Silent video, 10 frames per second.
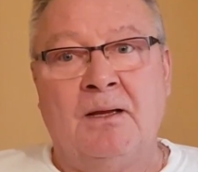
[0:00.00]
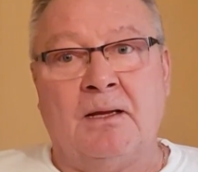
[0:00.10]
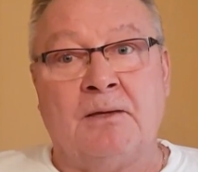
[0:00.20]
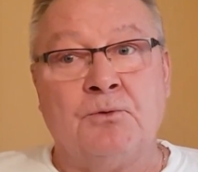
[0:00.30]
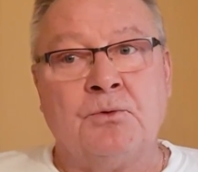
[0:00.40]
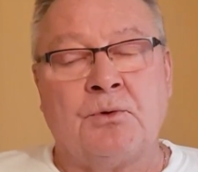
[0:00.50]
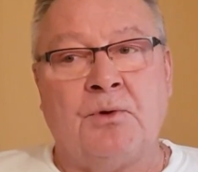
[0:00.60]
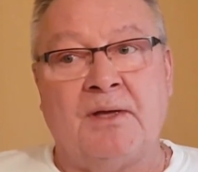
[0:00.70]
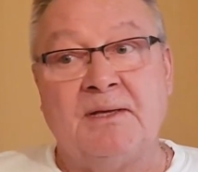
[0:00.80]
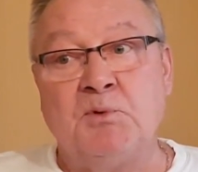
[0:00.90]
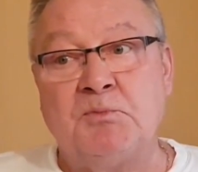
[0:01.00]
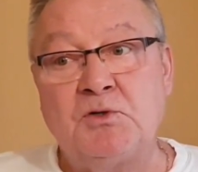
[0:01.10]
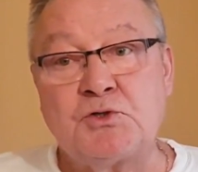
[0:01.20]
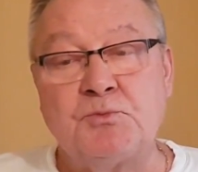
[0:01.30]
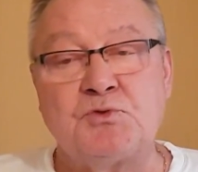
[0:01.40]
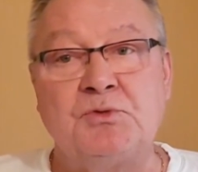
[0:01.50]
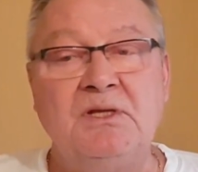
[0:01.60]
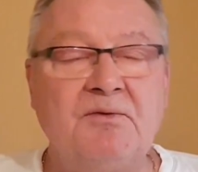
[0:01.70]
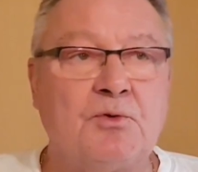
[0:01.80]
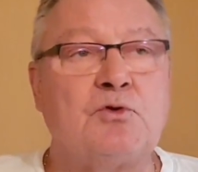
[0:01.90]
et donc, euh, à des moments, je me suis dit,
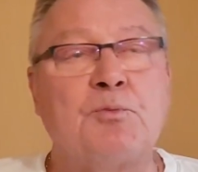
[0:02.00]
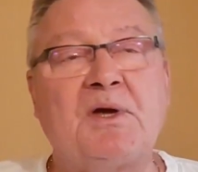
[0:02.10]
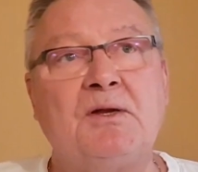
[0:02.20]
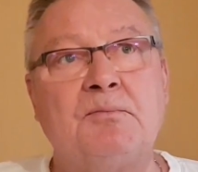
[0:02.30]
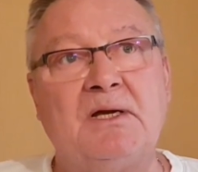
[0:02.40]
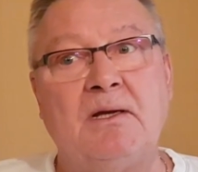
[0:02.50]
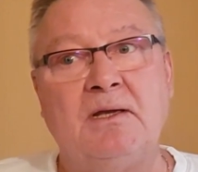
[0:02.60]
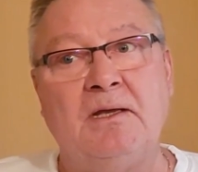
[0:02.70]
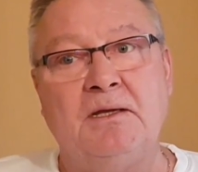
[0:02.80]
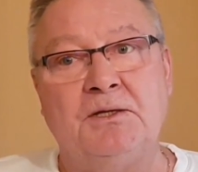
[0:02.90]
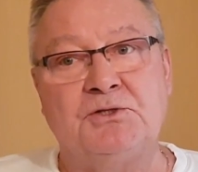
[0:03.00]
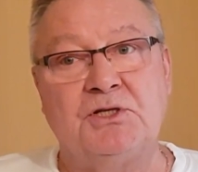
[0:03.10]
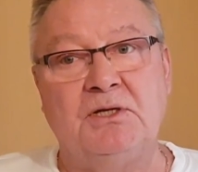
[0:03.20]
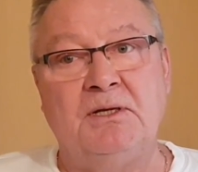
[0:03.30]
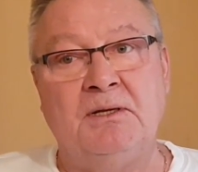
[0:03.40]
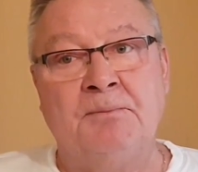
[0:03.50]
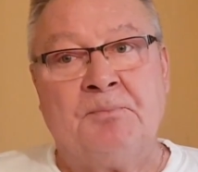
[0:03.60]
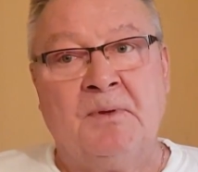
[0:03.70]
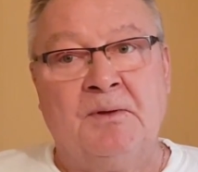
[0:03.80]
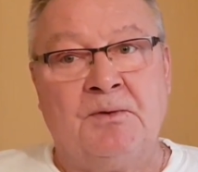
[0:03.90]
il faut que tu te prennes en main. Et j'ai,
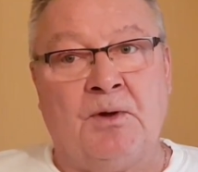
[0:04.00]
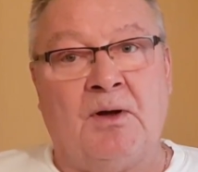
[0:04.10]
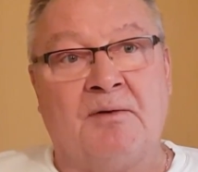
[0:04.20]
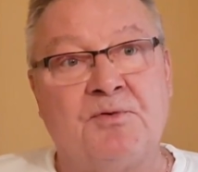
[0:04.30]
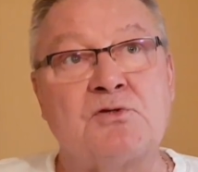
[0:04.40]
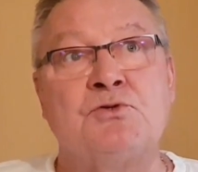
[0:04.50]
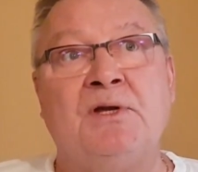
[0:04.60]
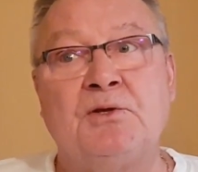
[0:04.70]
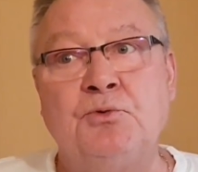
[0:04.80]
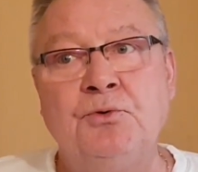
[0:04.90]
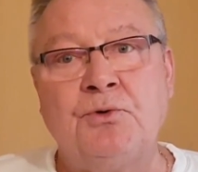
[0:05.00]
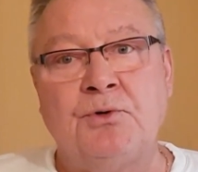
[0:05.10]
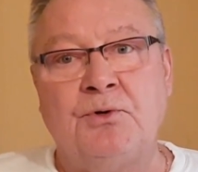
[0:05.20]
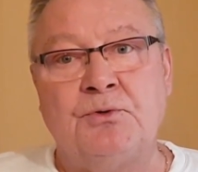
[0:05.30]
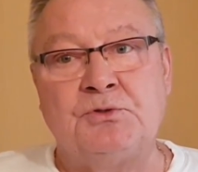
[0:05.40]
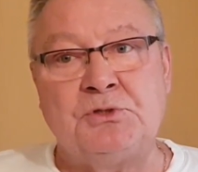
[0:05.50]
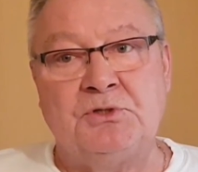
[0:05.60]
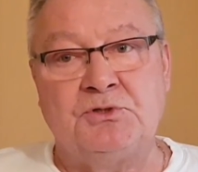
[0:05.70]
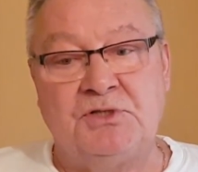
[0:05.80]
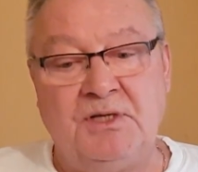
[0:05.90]
à force de lecture,
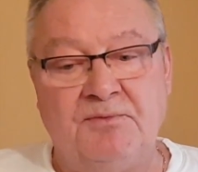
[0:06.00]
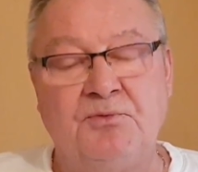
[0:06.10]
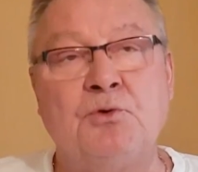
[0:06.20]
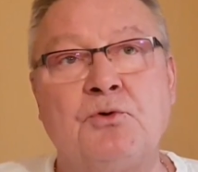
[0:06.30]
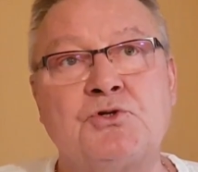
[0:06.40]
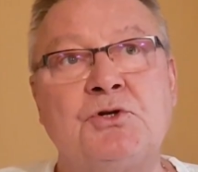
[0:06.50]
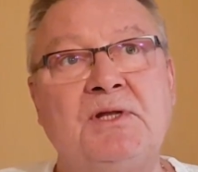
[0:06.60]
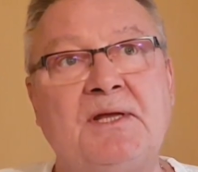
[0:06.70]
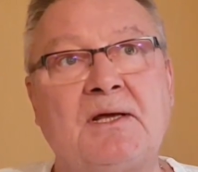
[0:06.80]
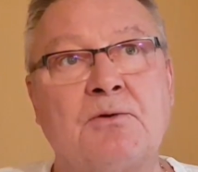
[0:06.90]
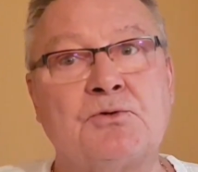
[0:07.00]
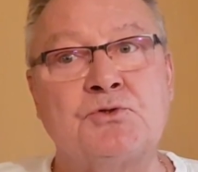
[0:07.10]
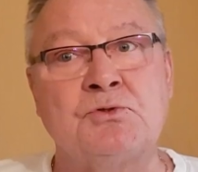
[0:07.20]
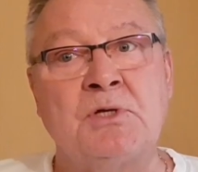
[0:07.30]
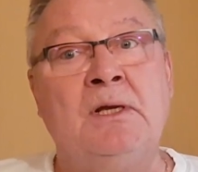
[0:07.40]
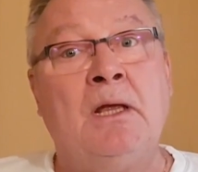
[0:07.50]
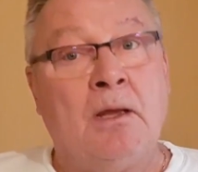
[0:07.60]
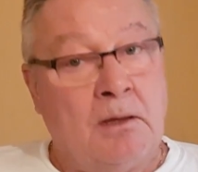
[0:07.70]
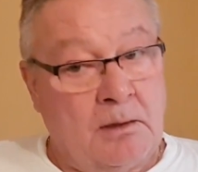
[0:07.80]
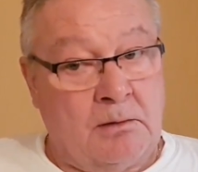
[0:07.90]
euh, j'ai vu que le jeûne était quelque chose
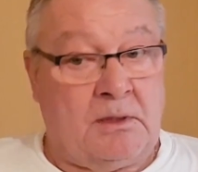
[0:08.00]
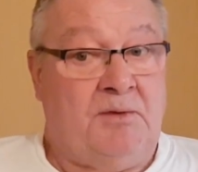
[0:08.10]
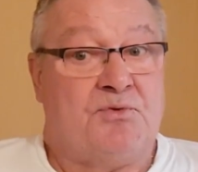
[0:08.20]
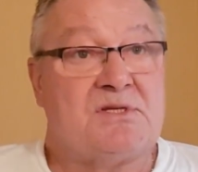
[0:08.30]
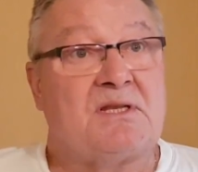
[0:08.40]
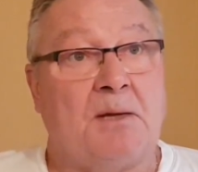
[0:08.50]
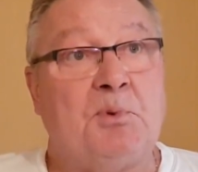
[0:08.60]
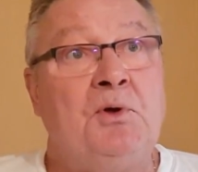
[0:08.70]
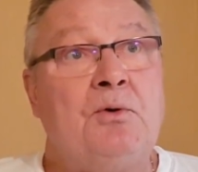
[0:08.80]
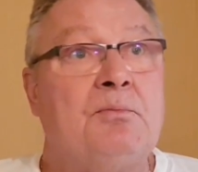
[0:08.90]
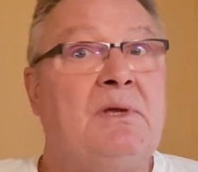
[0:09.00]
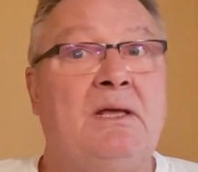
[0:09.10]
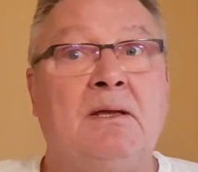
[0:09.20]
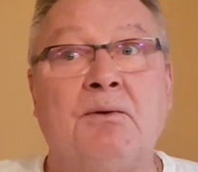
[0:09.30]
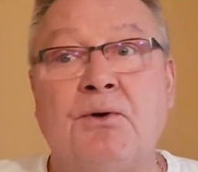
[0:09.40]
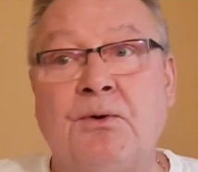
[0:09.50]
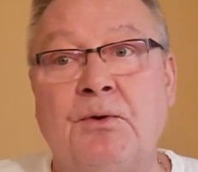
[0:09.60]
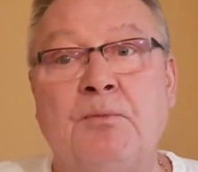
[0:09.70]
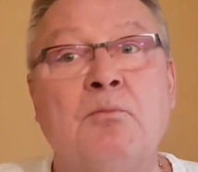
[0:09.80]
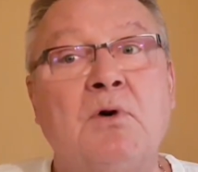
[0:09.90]
qui faisait très peur. Mais
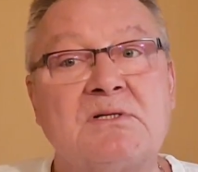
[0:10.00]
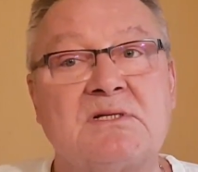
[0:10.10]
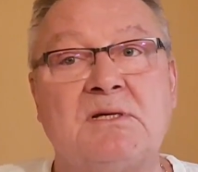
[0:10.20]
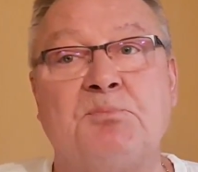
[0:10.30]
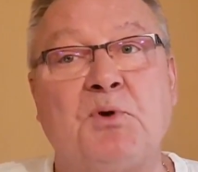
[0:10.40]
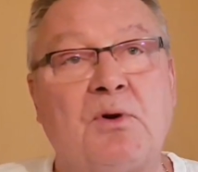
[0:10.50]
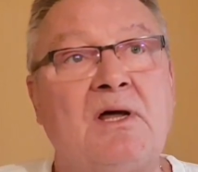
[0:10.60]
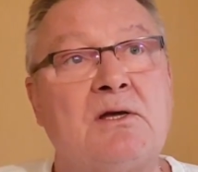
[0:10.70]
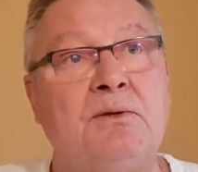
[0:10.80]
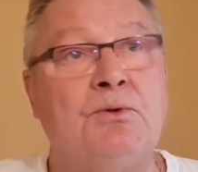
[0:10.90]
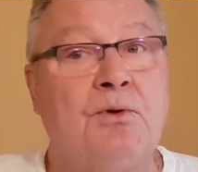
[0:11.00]
moi, ces peurs-là,